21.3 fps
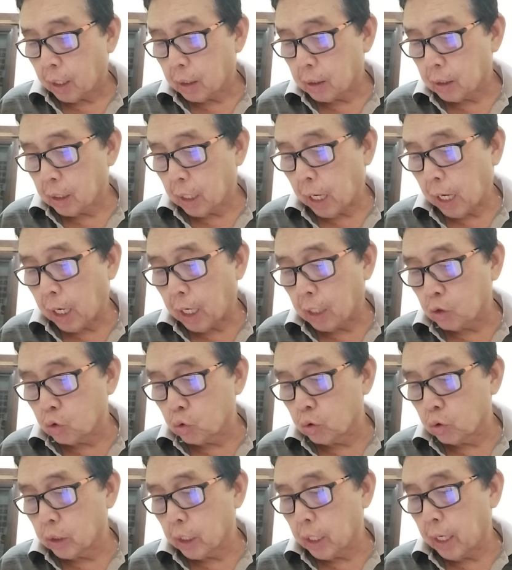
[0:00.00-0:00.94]

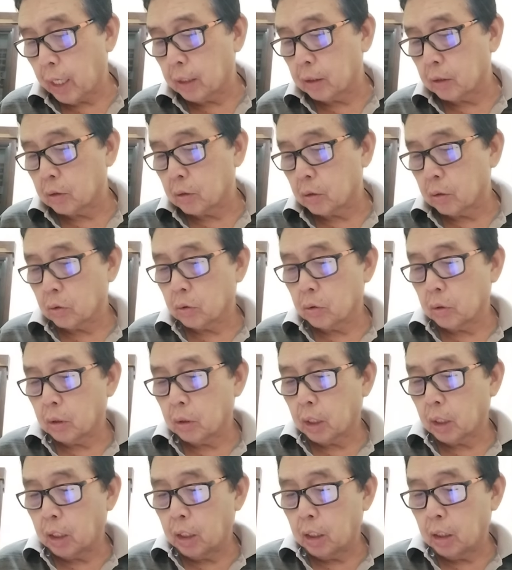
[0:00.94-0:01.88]
Nakakaduda yan.
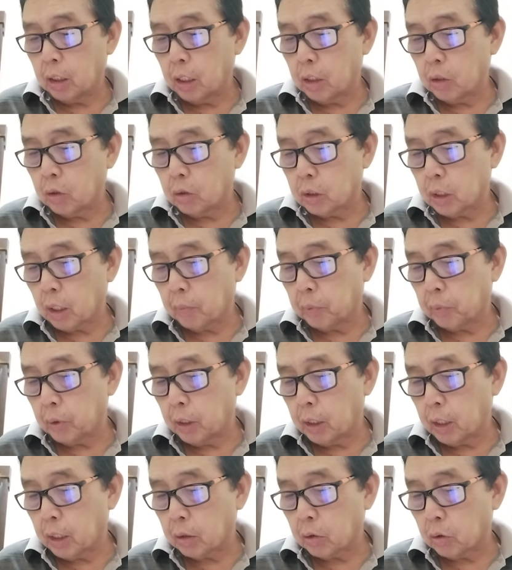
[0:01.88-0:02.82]
ang galing nito si
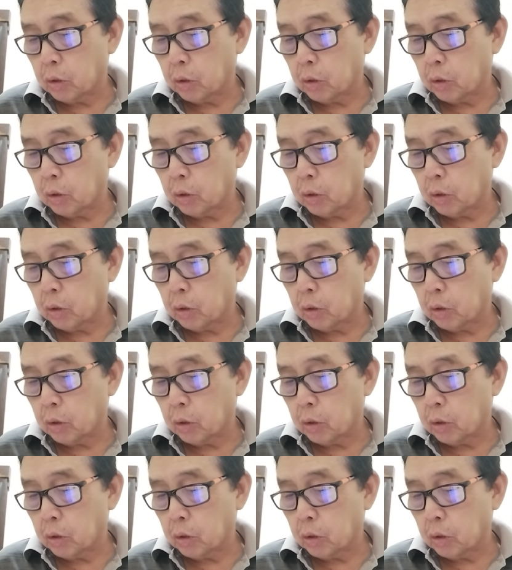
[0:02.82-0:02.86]
Apolinar